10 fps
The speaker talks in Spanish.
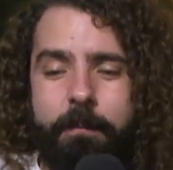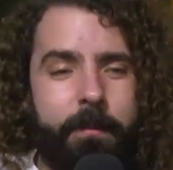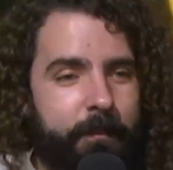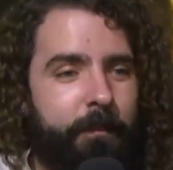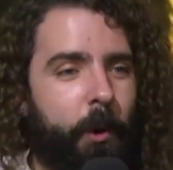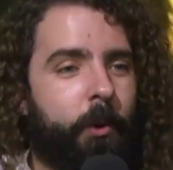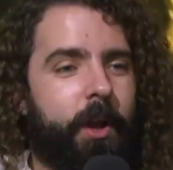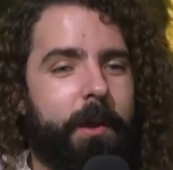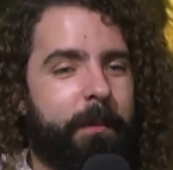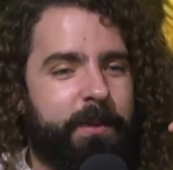Mm, procuró
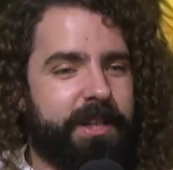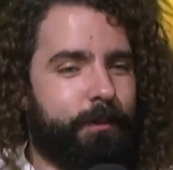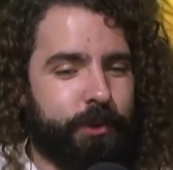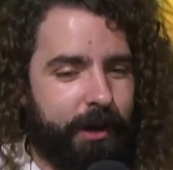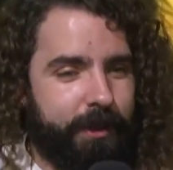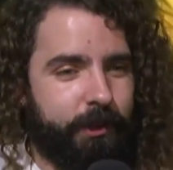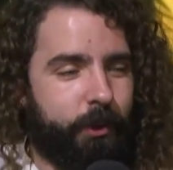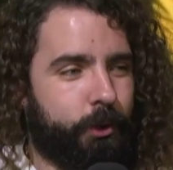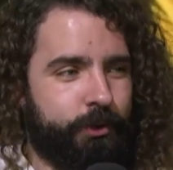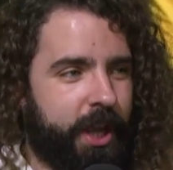que empezáramos grabando
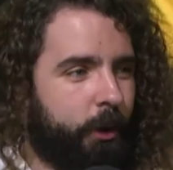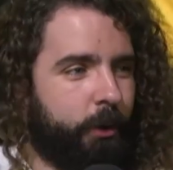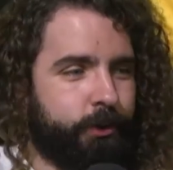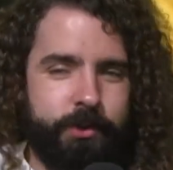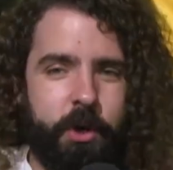los diálogos,